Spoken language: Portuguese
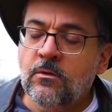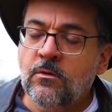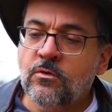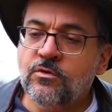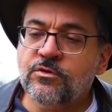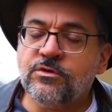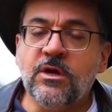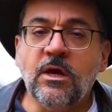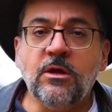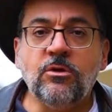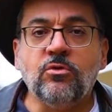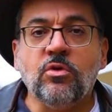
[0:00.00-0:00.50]

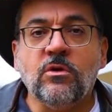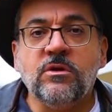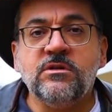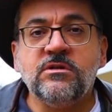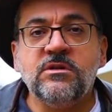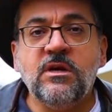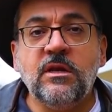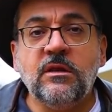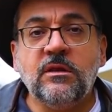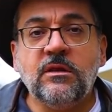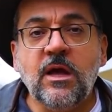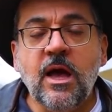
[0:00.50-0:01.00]
Os
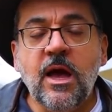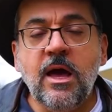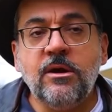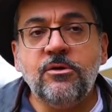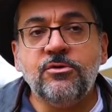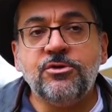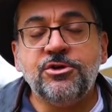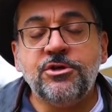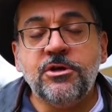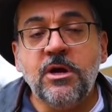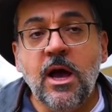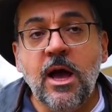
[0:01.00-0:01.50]
leitores
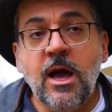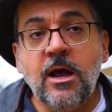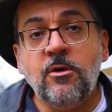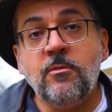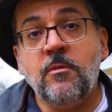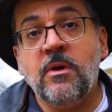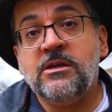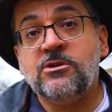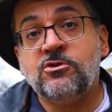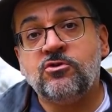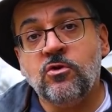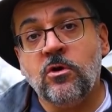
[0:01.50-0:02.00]
gritaram, chiaram,
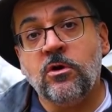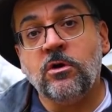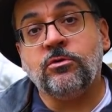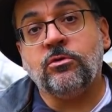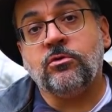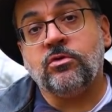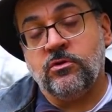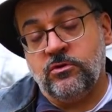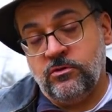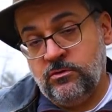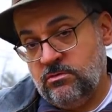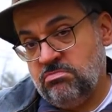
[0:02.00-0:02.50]
mas
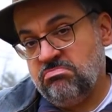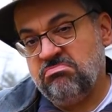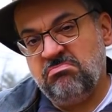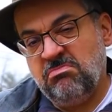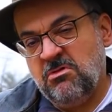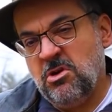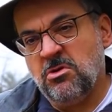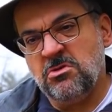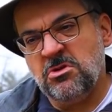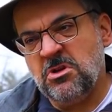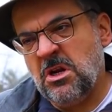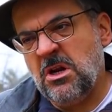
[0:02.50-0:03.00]
outros
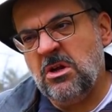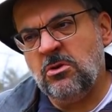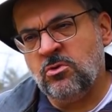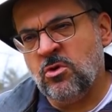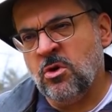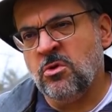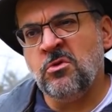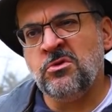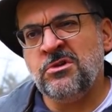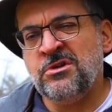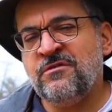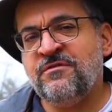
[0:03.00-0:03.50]
que eu diria em
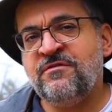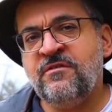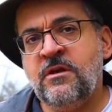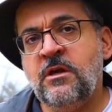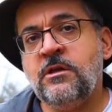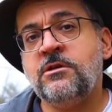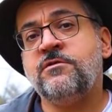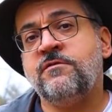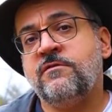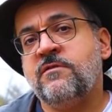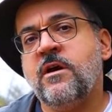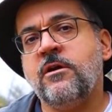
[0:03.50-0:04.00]
torno de
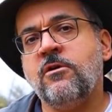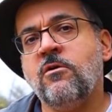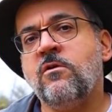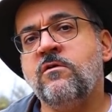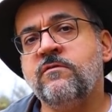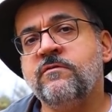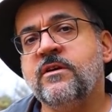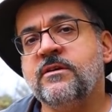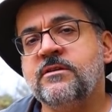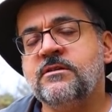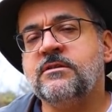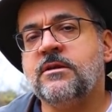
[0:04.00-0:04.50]
20, vieram
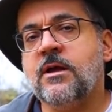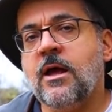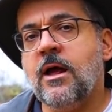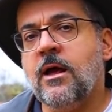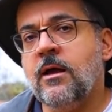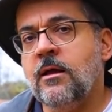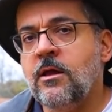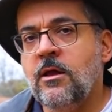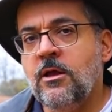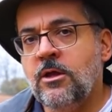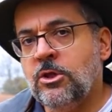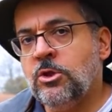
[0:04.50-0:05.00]
conversar.